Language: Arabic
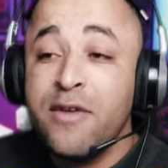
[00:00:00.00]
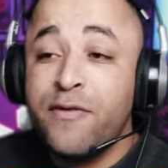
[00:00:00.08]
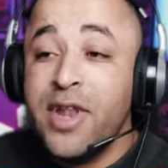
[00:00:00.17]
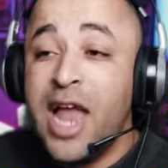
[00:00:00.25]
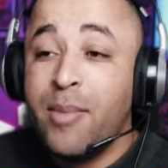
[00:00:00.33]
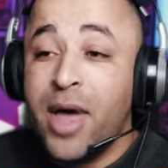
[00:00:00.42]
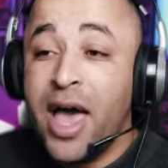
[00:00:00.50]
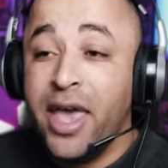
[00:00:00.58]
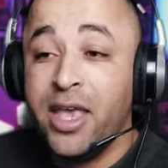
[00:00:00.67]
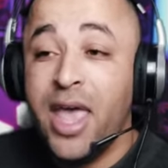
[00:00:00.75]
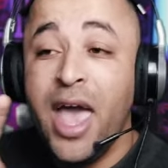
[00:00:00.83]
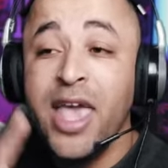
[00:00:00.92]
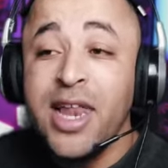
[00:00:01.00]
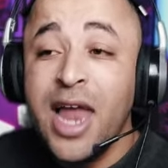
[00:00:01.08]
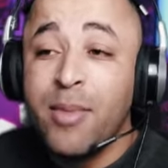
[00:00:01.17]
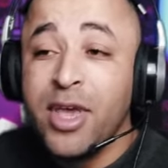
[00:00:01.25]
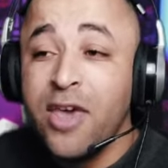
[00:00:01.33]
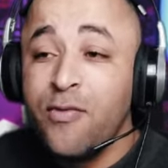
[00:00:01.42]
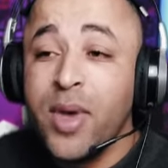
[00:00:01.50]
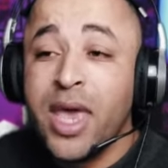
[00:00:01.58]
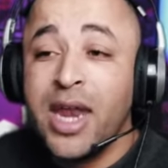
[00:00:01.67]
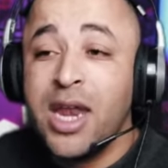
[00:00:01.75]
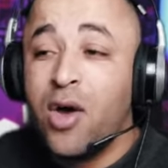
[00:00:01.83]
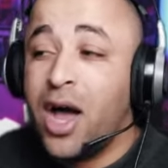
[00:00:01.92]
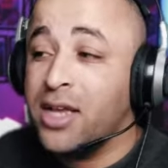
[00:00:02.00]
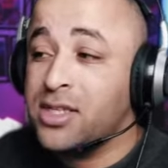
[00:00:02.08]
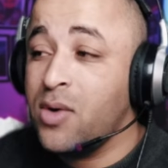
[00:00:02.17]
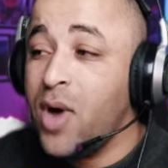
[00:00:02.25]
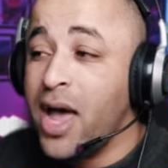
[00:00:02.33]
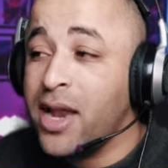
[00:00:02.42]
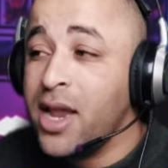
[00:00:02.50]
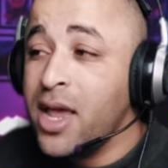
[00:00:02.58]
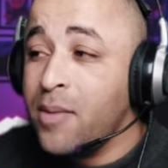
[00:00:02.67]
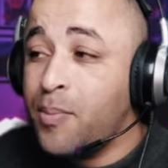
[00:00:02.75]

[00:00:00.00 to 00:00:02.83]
في اللعبه هاي اي لعبه كيف ما كان نوعها سواء